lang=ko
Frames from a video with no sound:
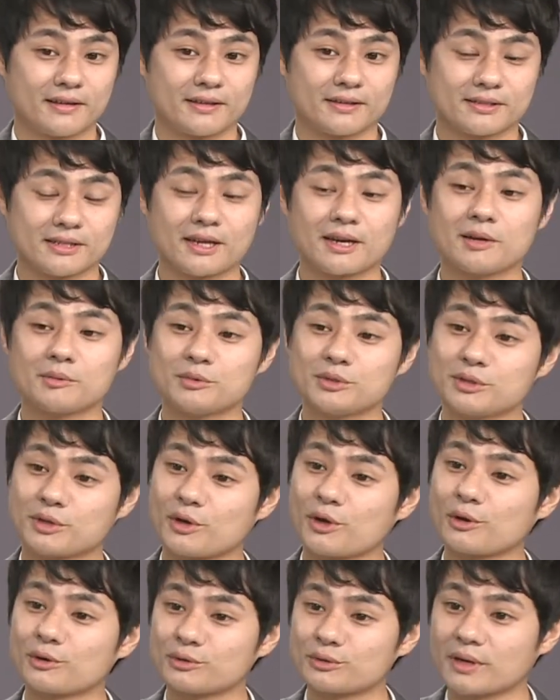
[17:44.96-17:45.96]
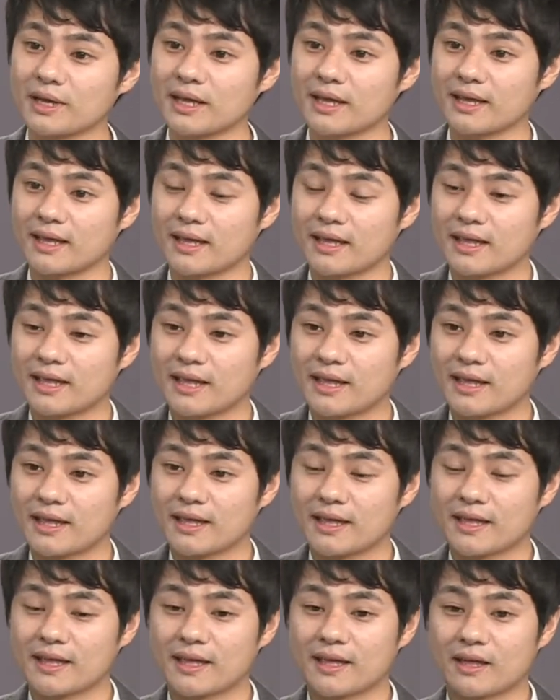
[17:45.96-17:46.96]
사람은 결국에
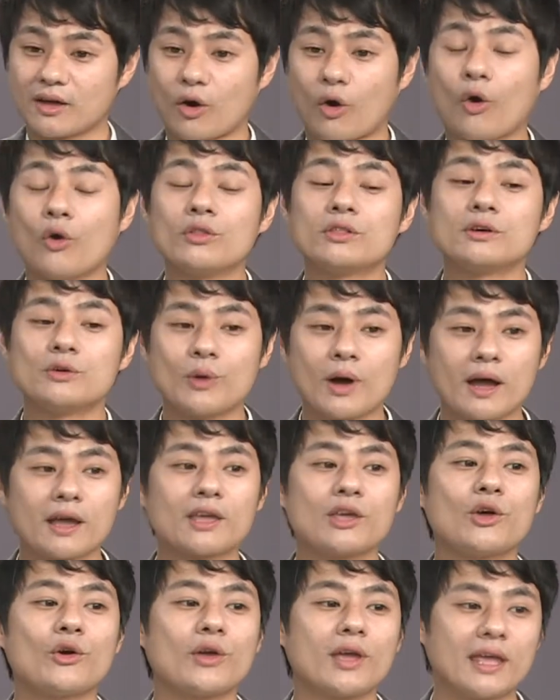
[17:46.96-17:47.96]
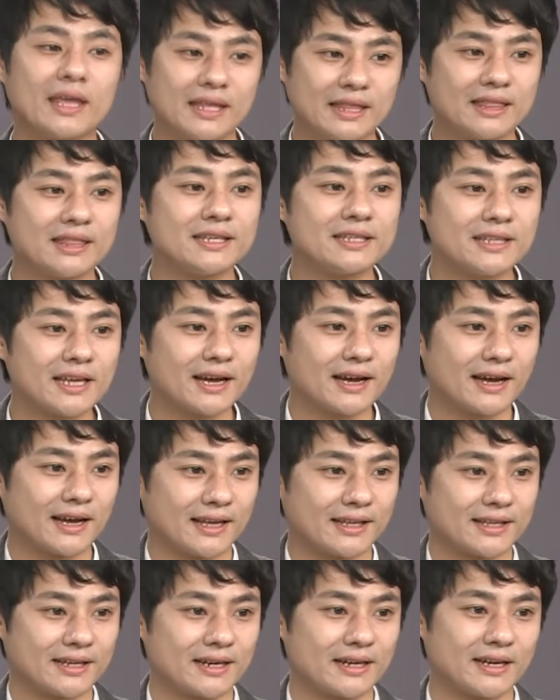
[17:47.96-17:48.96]
어느 환경에 있느냐가
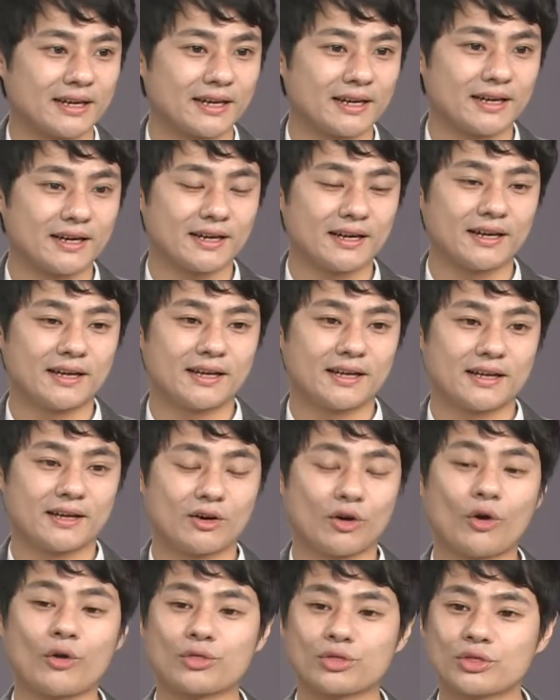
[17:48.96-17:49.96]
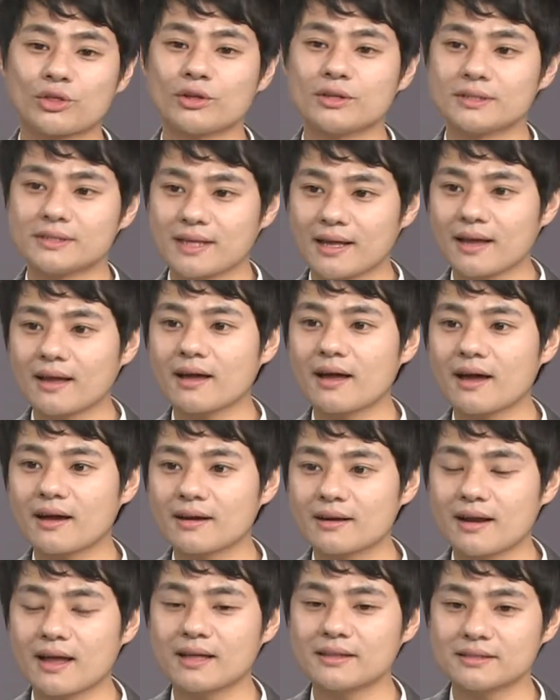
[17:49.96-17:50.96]
아니라 어떤
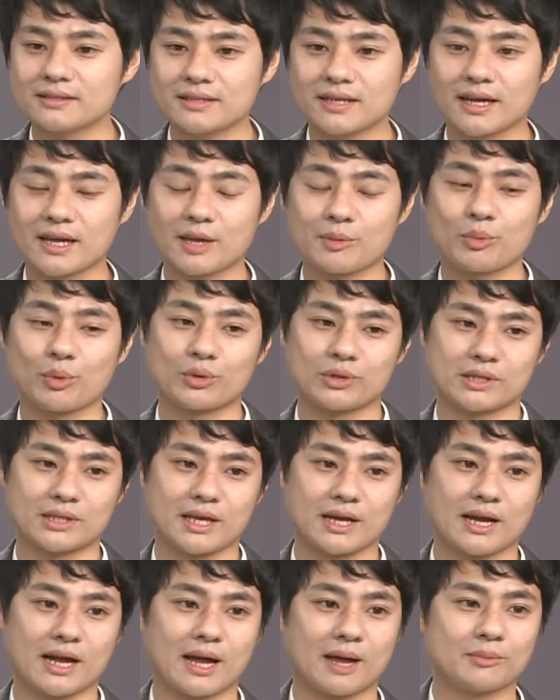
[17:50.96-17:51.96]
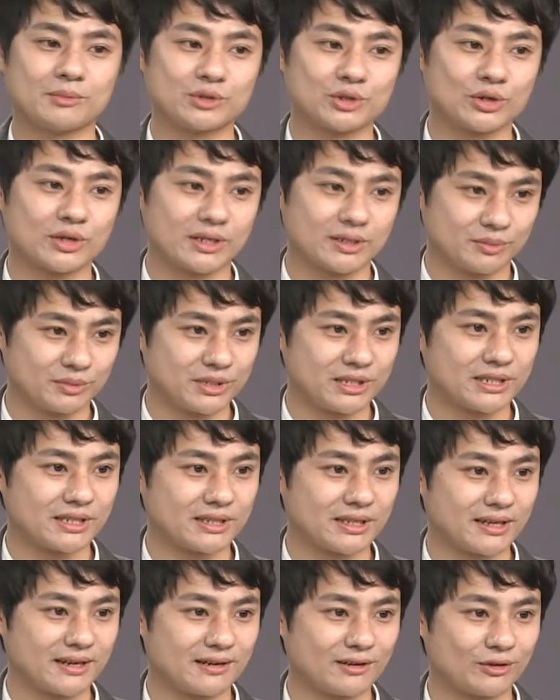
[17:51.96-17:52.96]
생각을 하느냐에 본인의 감정이
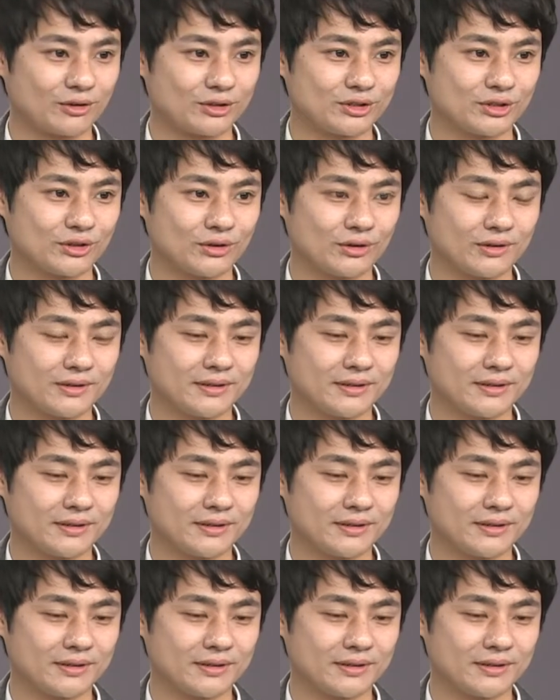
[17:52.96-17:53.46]
움직인다는 거죠.